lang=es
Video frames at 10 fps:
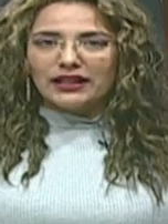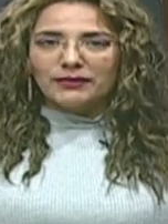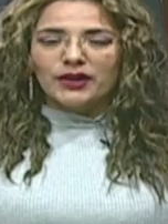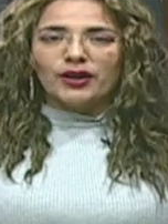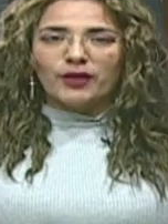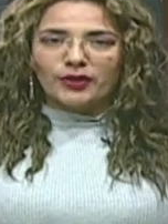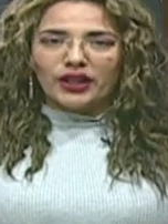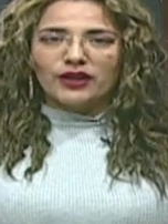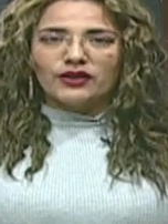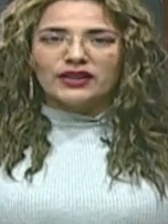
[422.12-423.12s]
y mejorar por
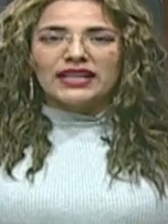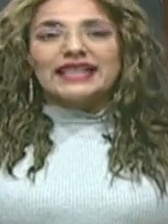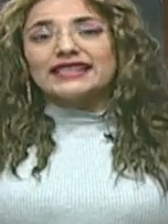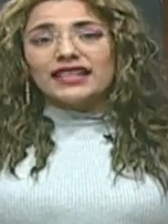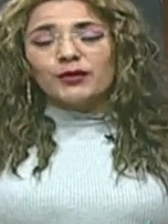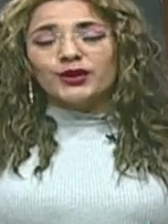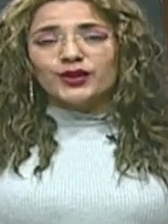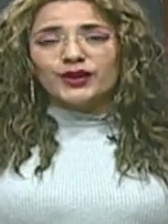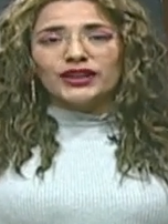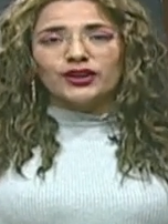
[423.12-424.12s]
ellos. Cerramos nuestro
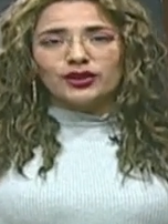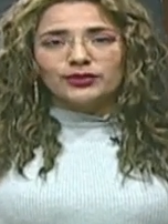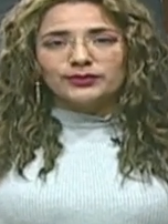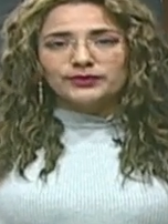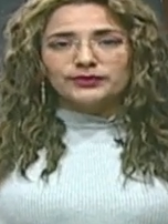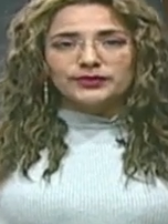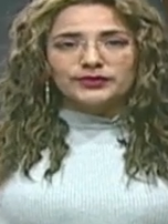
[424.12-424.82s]
sector.